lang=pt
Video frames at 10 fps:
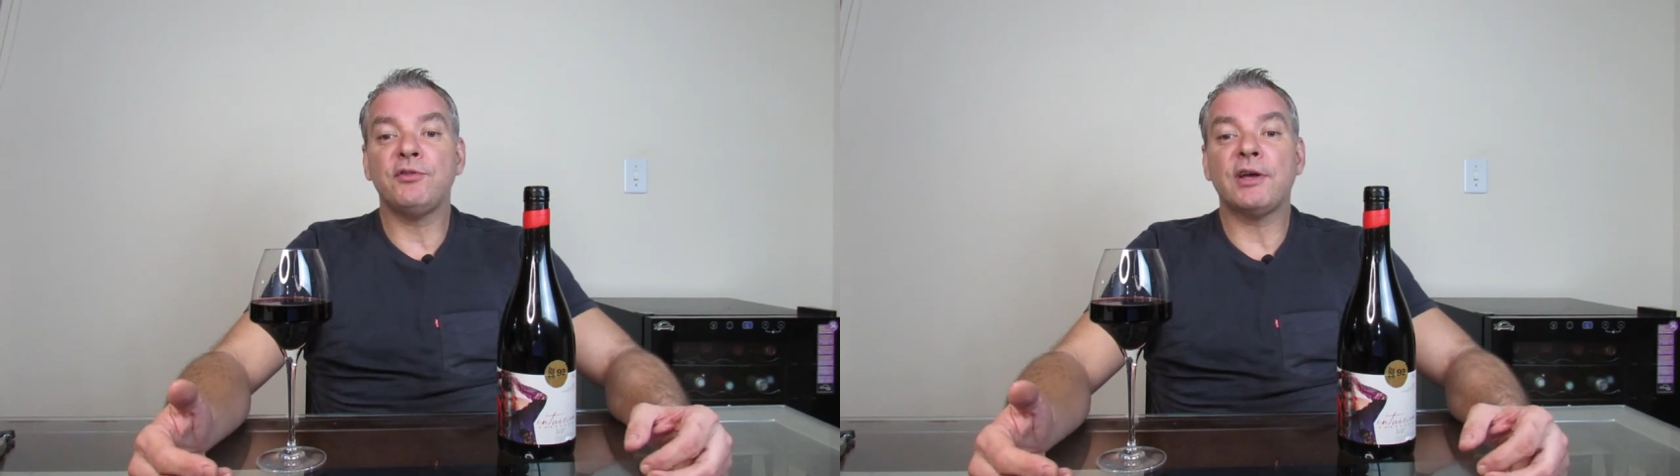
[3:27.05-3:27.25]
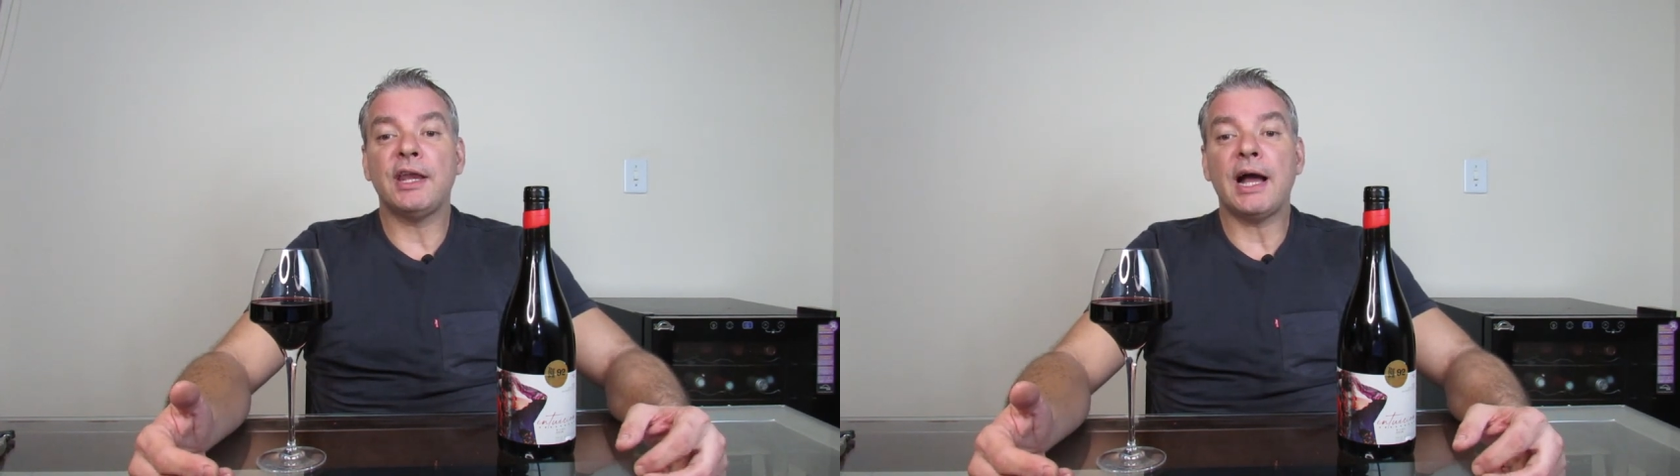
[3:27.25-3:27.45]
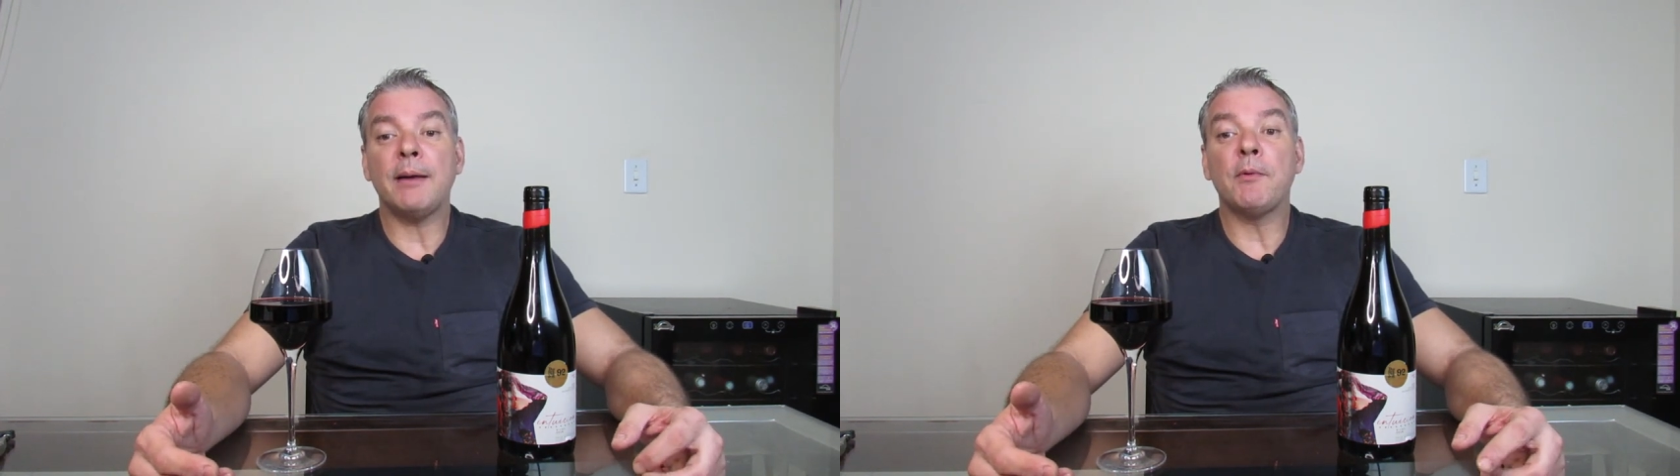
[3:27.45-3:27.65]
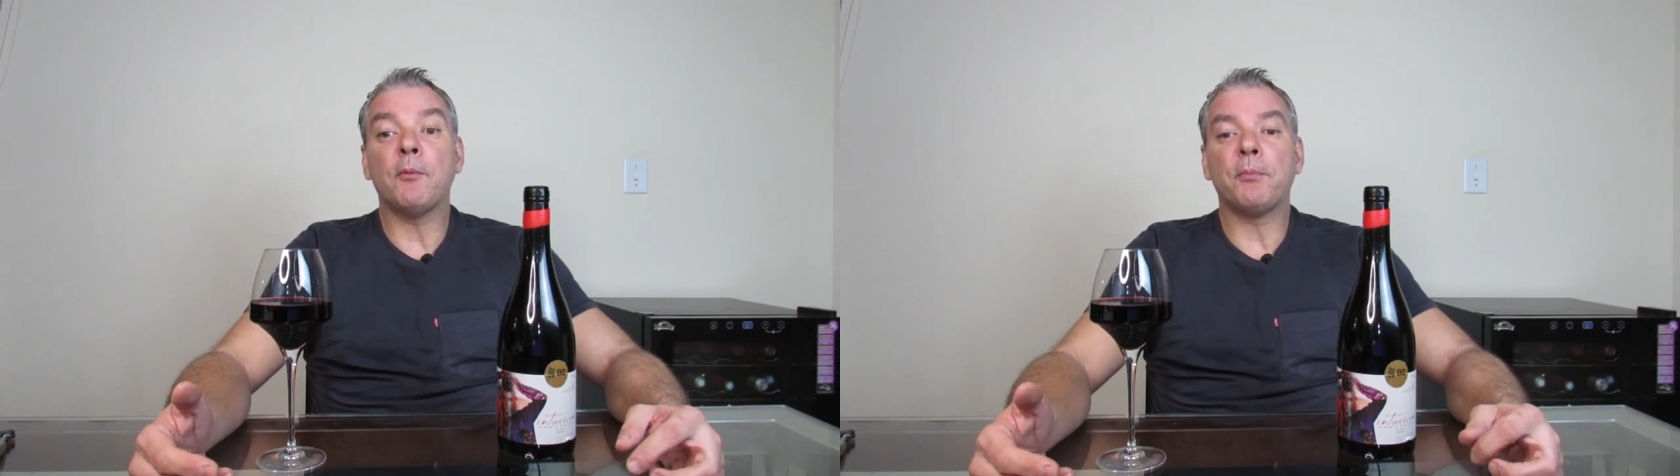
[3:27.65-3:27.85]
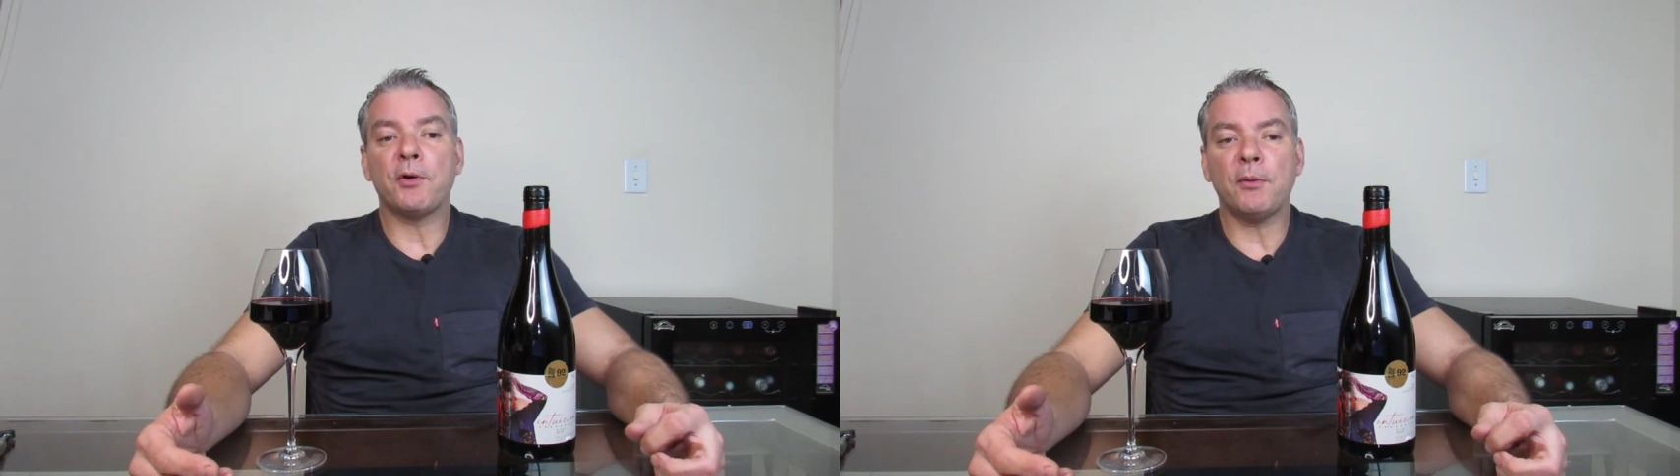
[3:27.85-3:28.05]
de criar meu
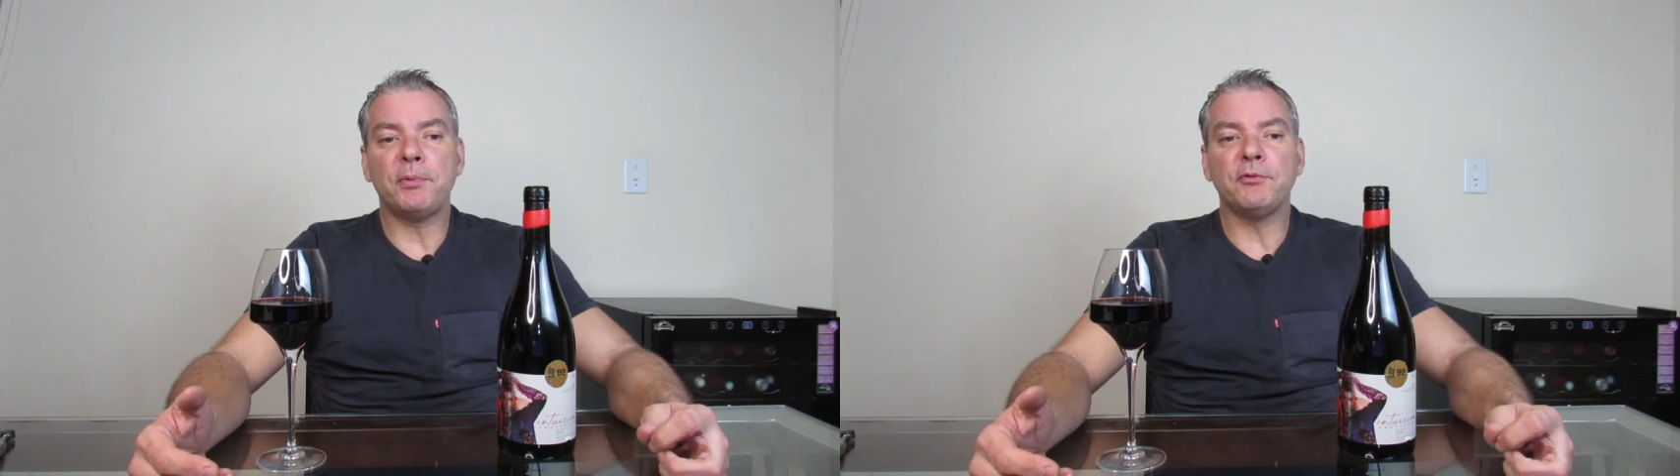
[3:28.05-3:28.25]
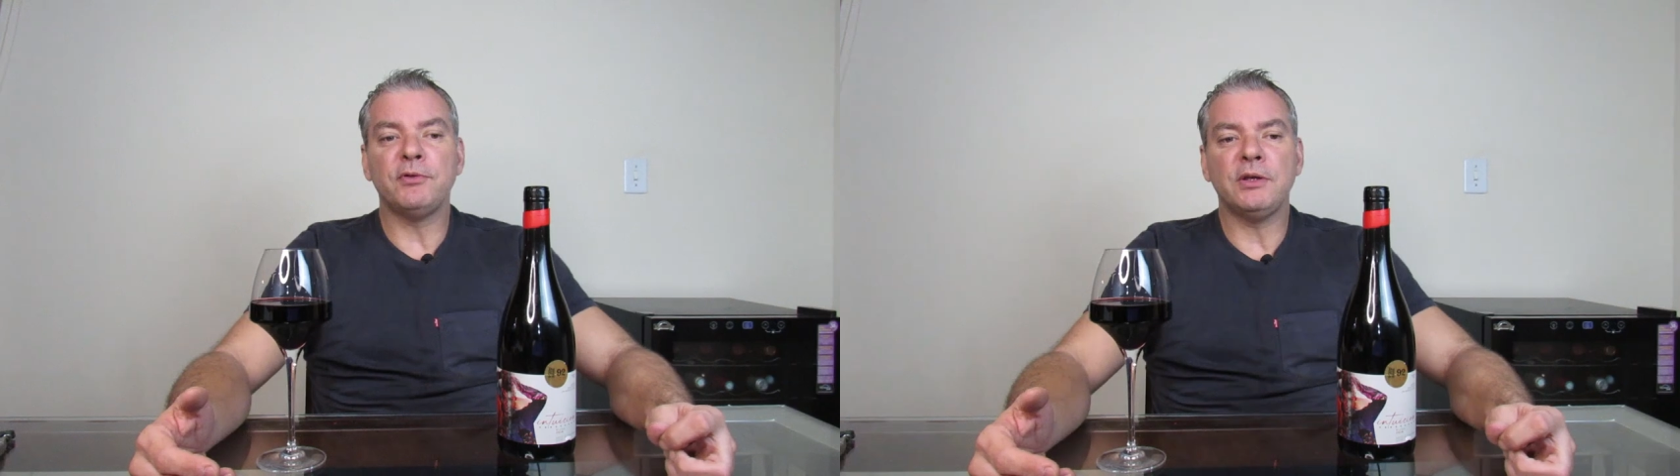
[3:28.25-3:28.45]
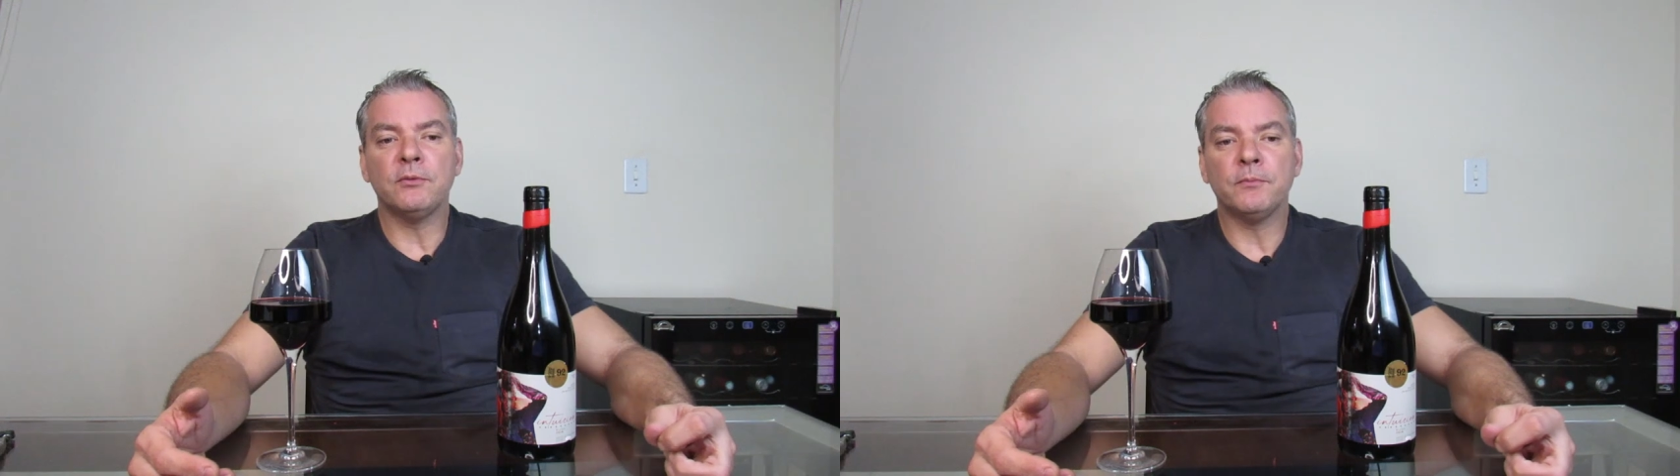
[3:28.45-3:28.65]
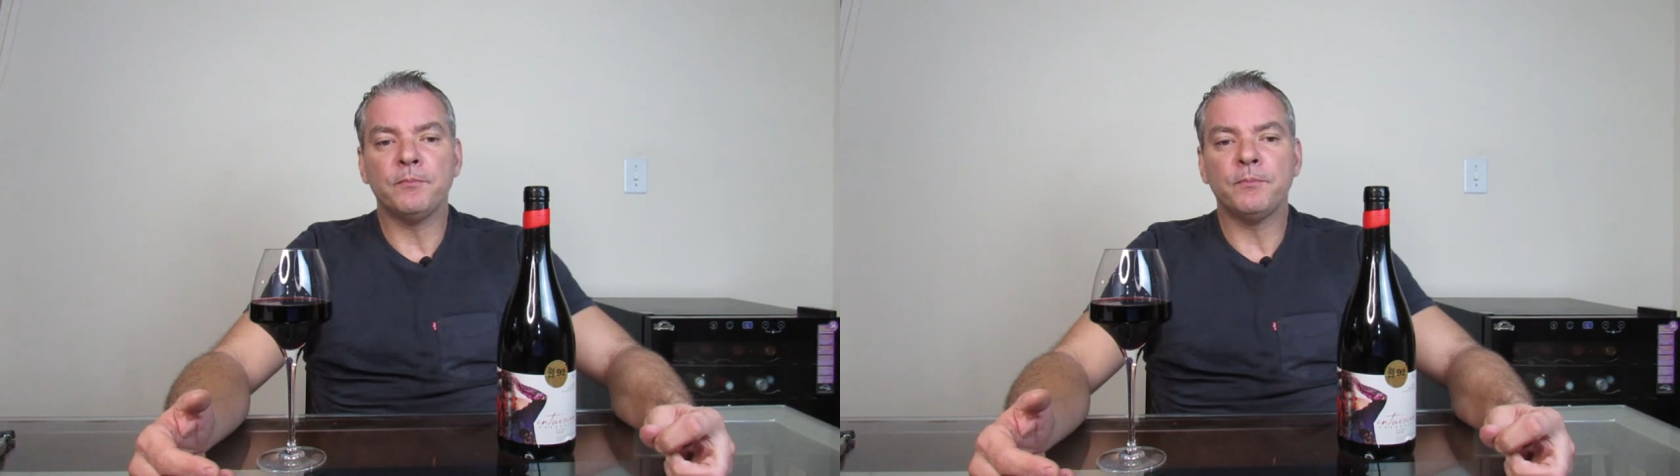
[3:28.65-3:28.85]
próprio vinho.